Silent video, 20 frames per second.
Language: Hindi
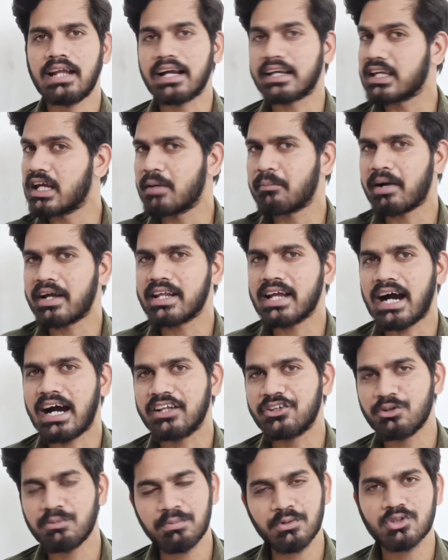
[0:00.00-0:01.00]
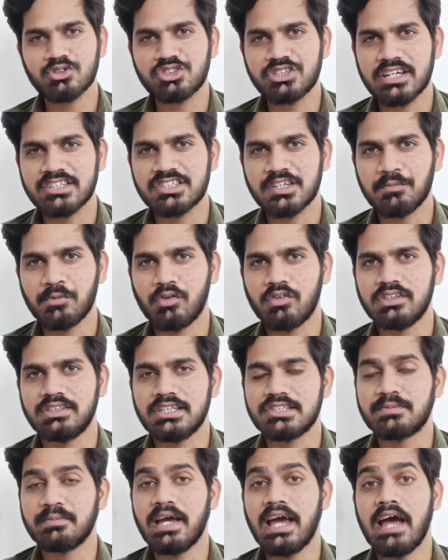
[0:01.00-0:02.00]
ना कि हमारे आदि पुरुष जैसी मूवी
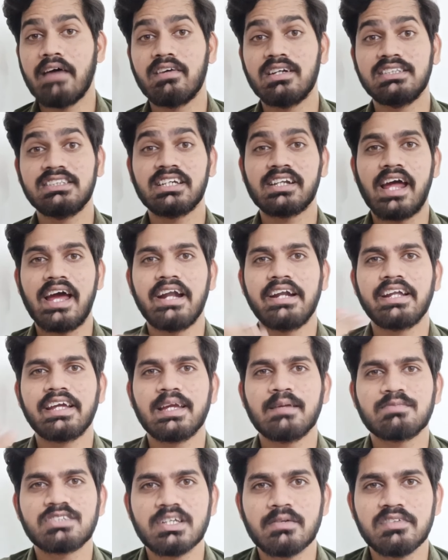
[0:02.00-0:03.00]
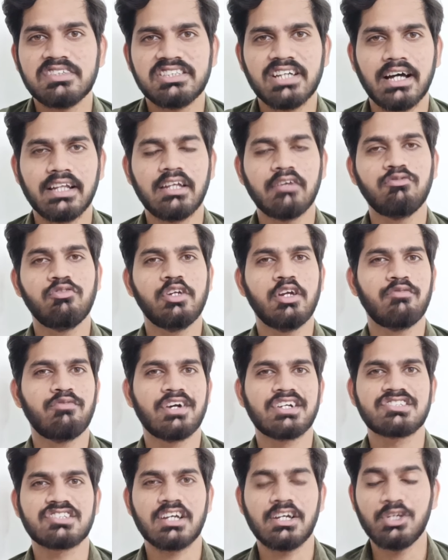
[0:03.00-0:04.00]
जिसमें एवेंजर एंड गेम से भी ज्यादा वी
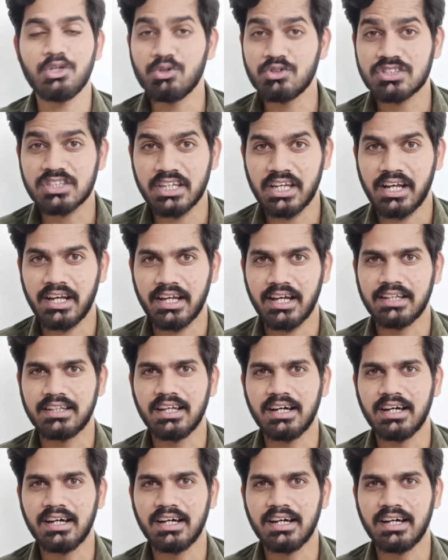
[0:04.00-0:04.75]
का यूज किया गया